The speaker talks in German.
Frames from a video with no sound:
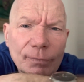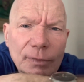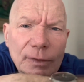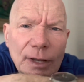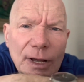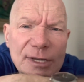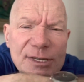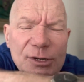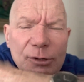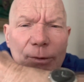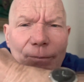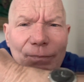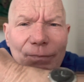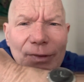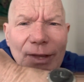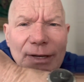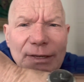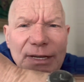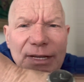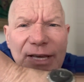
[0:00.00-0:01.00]
Also
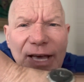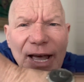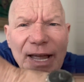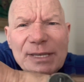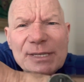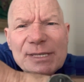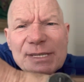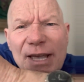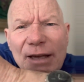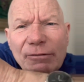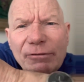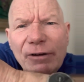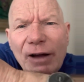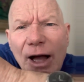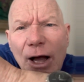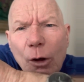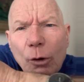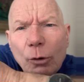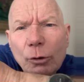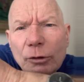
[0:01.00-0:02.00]
die
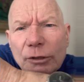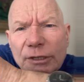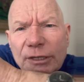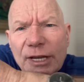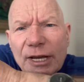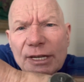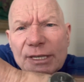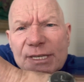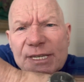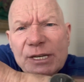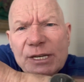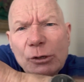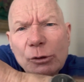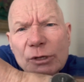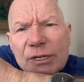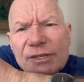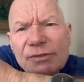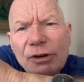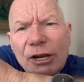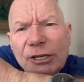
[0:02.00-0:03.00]
Grenzerfahrung in der Erziehung
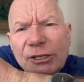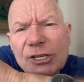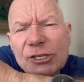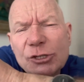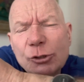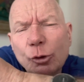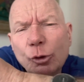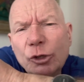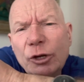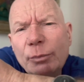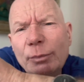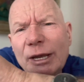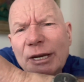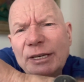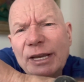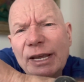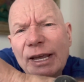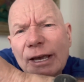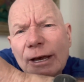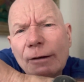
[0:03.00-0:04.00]
ist vielleicht das
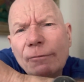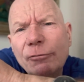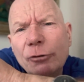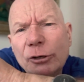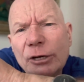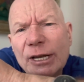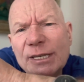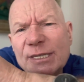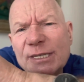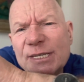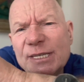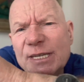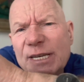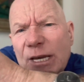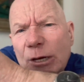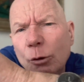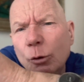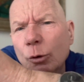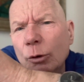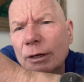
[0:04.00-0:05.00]
Rudimentäre von
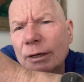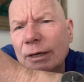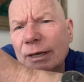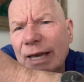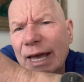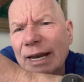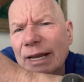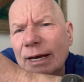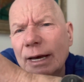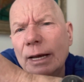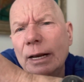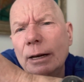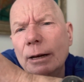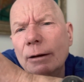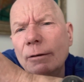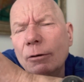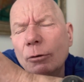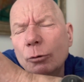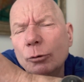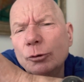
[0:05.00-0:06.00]
Erziehung
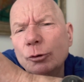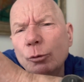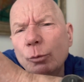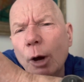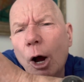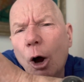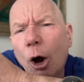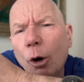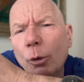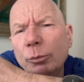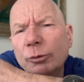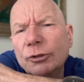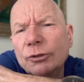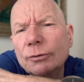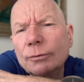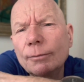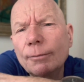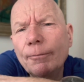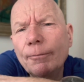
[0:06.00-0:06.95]
generell und überhaupt.